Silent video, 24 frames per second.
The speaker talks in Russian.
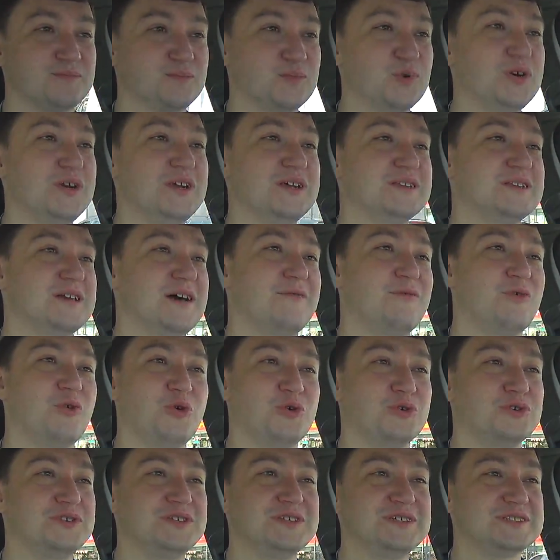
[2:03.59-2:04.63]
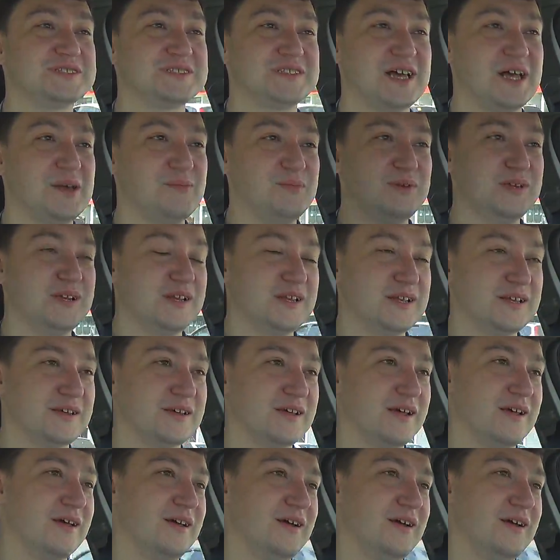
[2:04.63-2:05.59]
Более того, он нестабильный.